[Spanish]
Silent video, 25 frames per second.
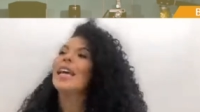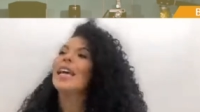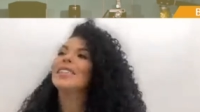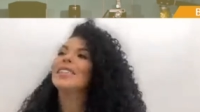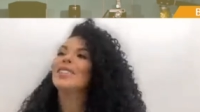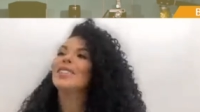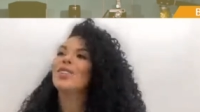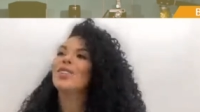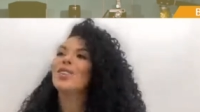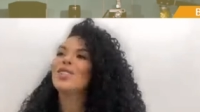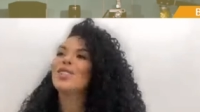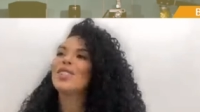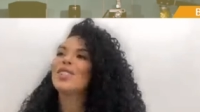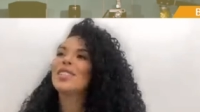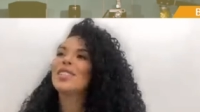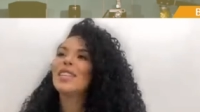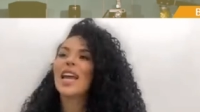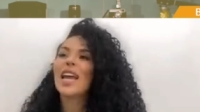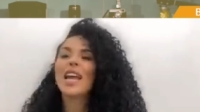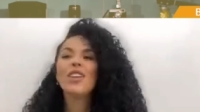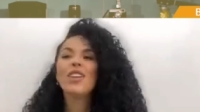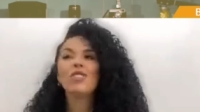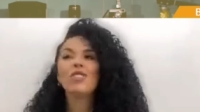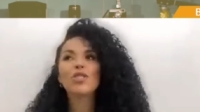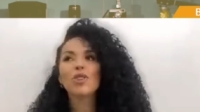Entonces
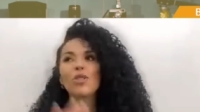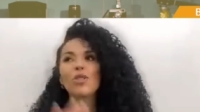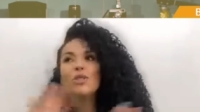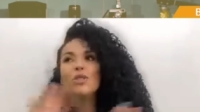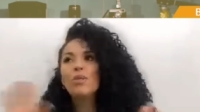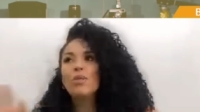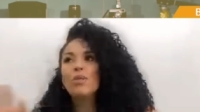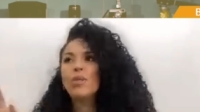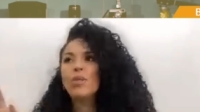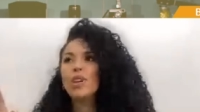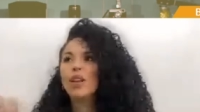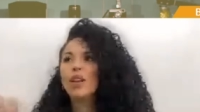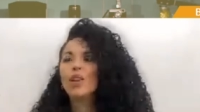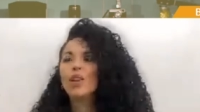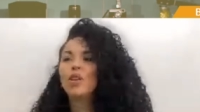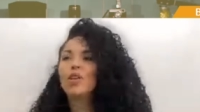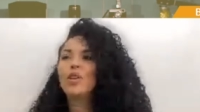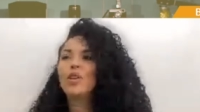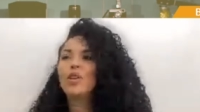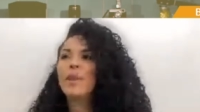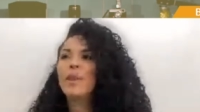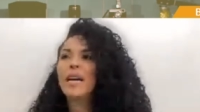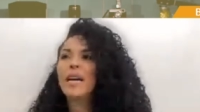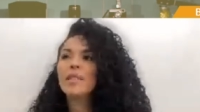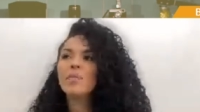dije, no, yo como modelo
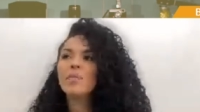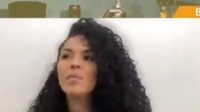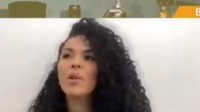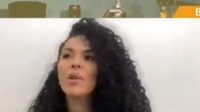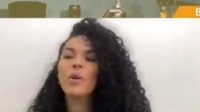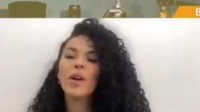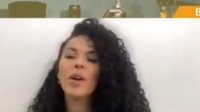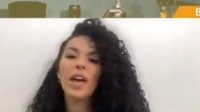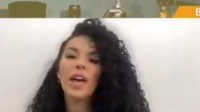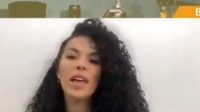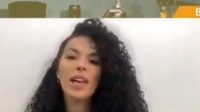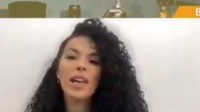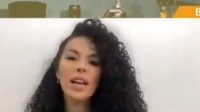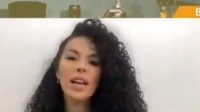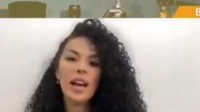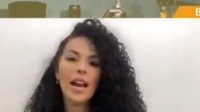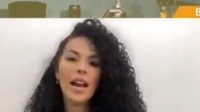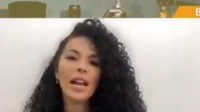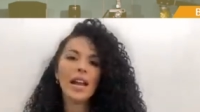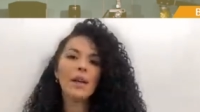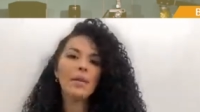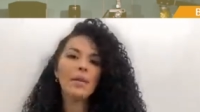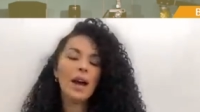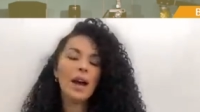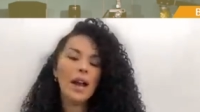no voy más, me voy a
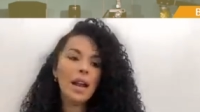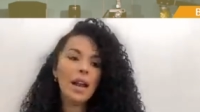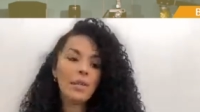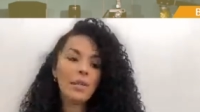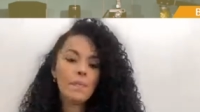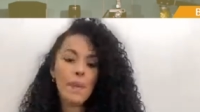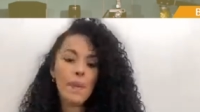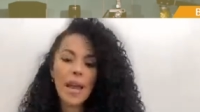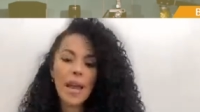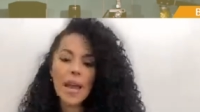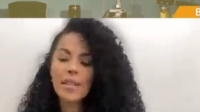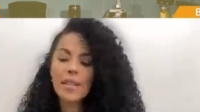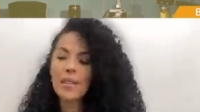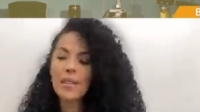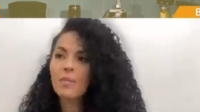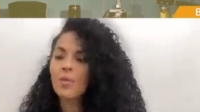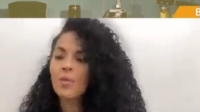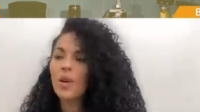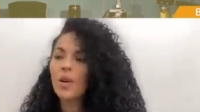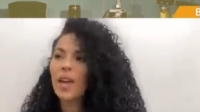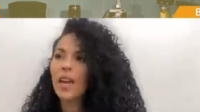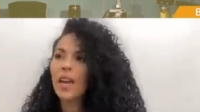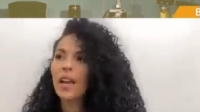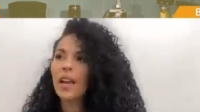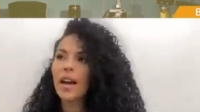dedicar a, la empresa, me
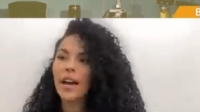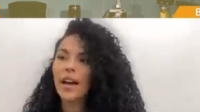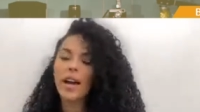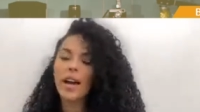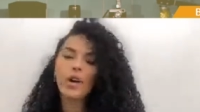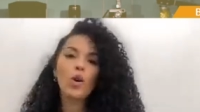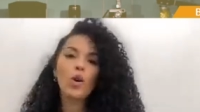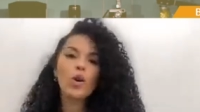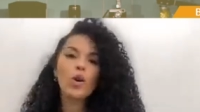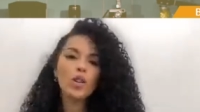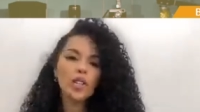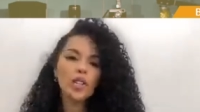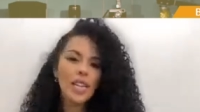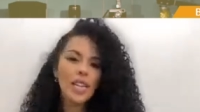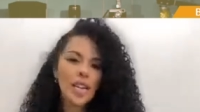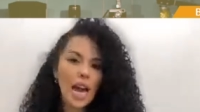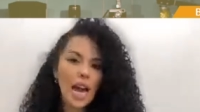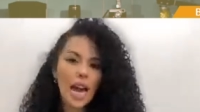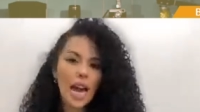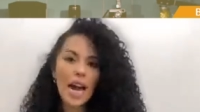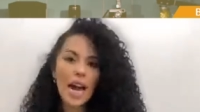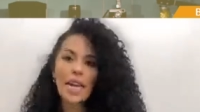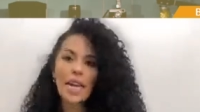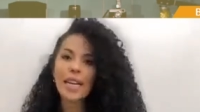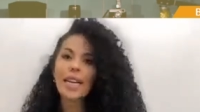voy a dedicar a
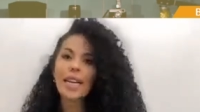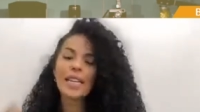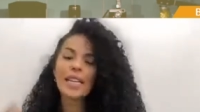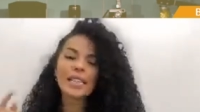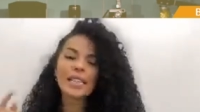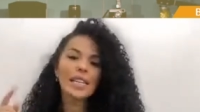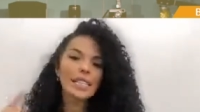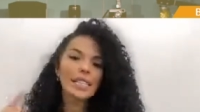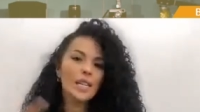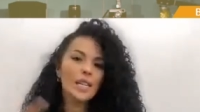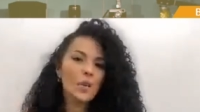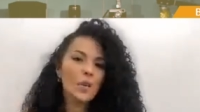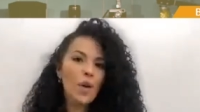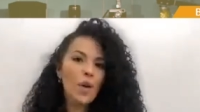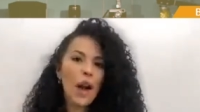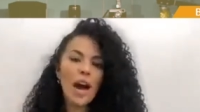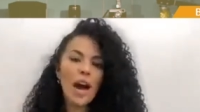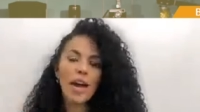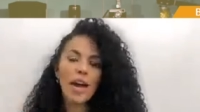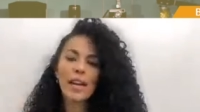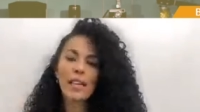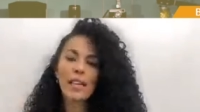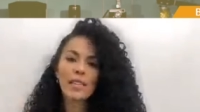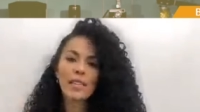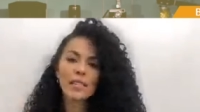coordinarlas, a
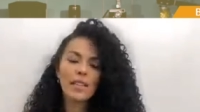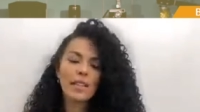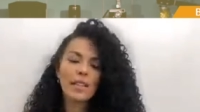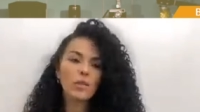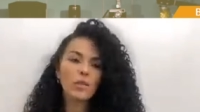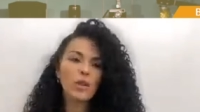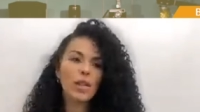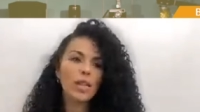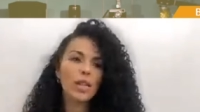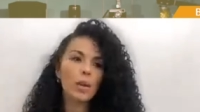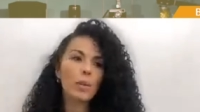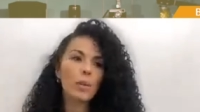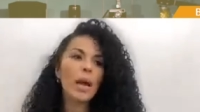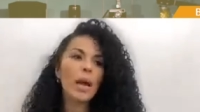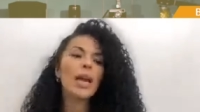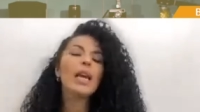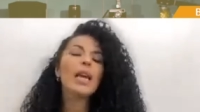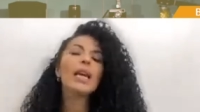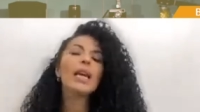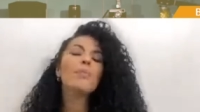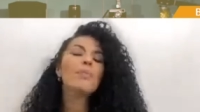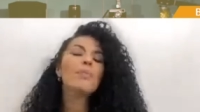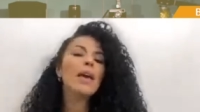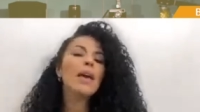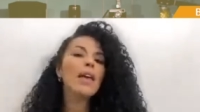llevarlas, a hacer todo el
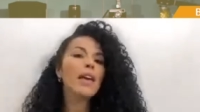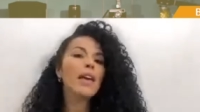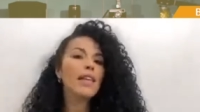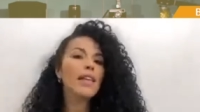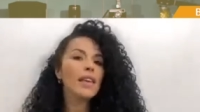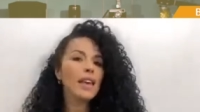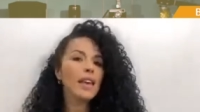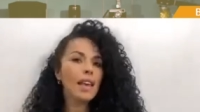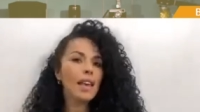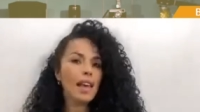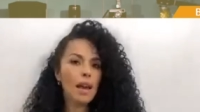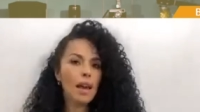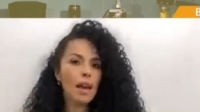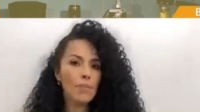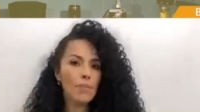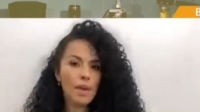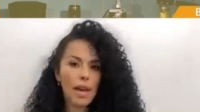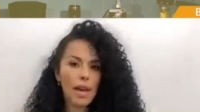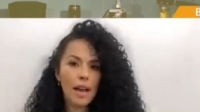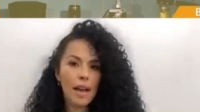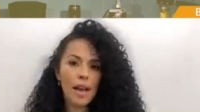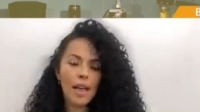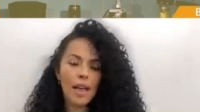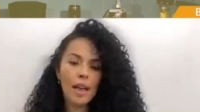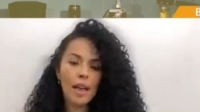tema. Y me dediqué a
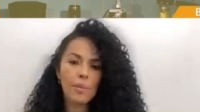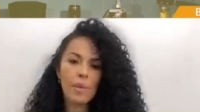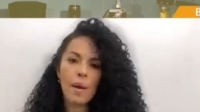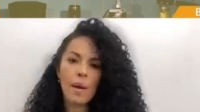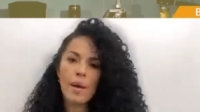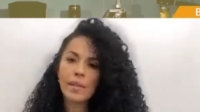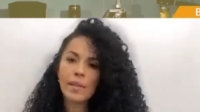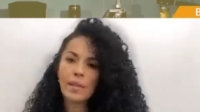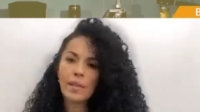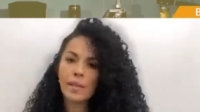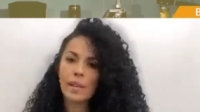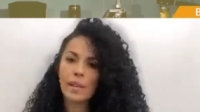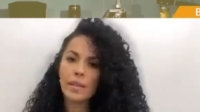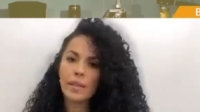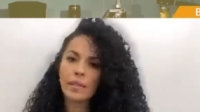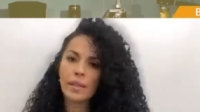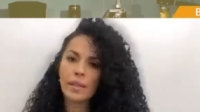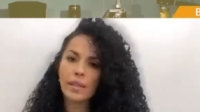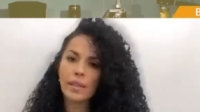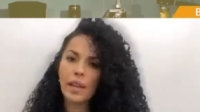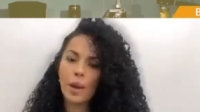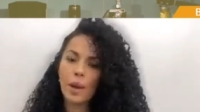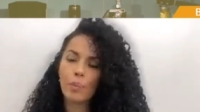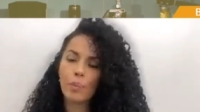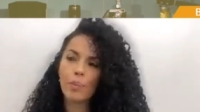mi academia bastante
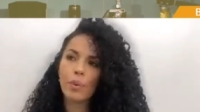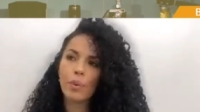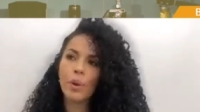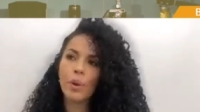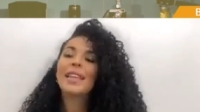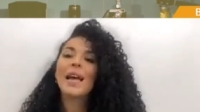tiempo.